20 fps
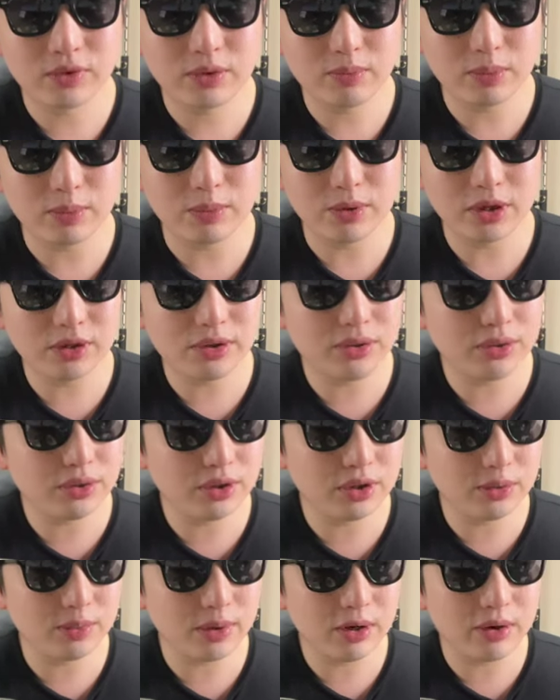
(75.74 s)

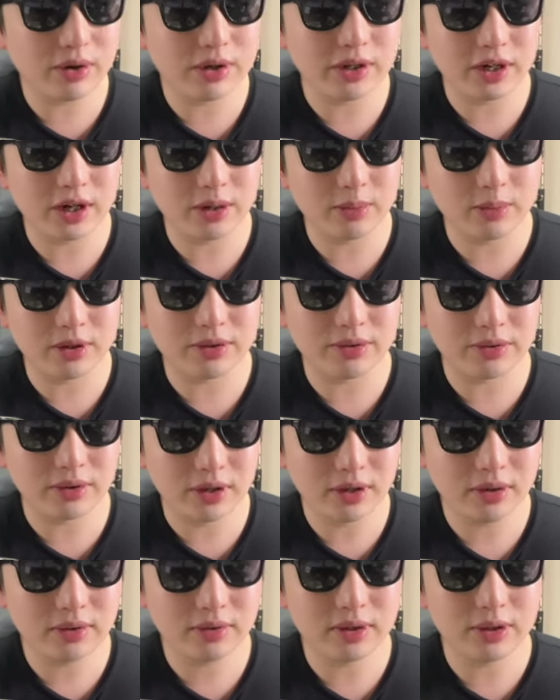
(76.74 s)
ブラックコーヒーの場合は苦味です
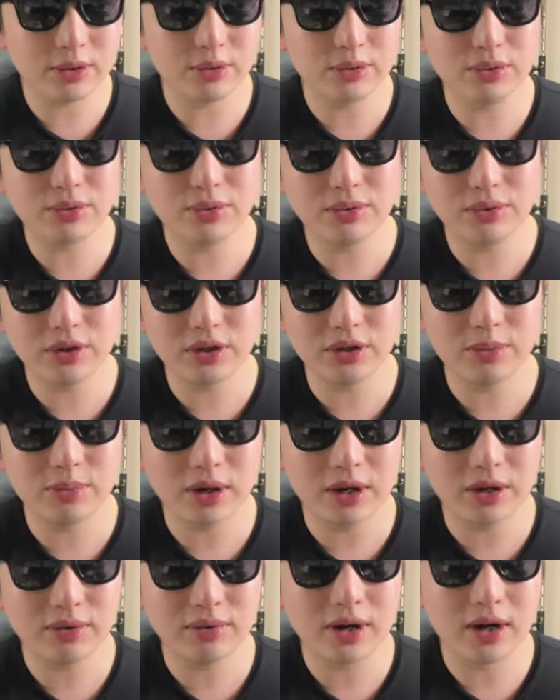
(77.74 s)
ね。で、このコーヒーの
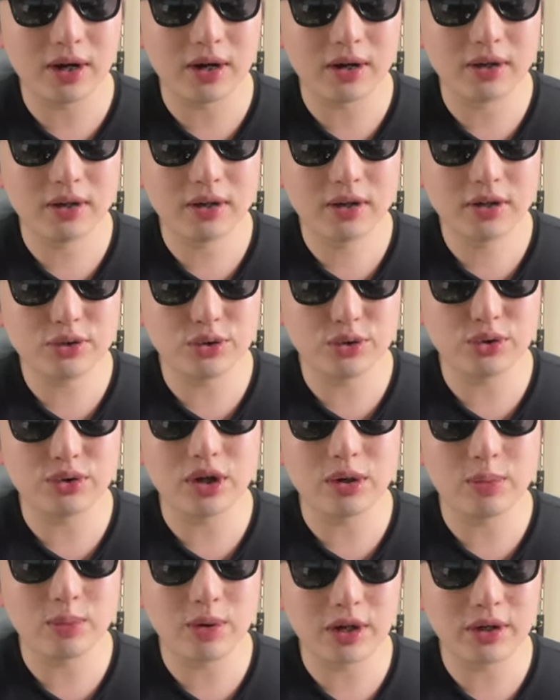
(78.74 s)
場合は、ちょっと
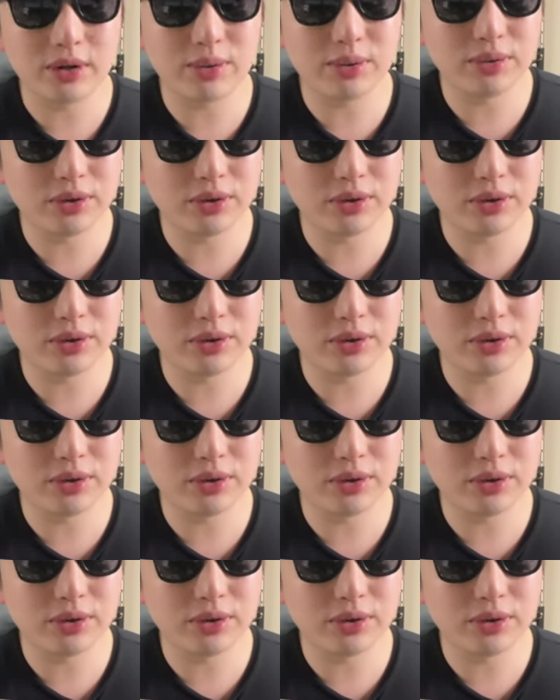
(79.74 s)
甘いコー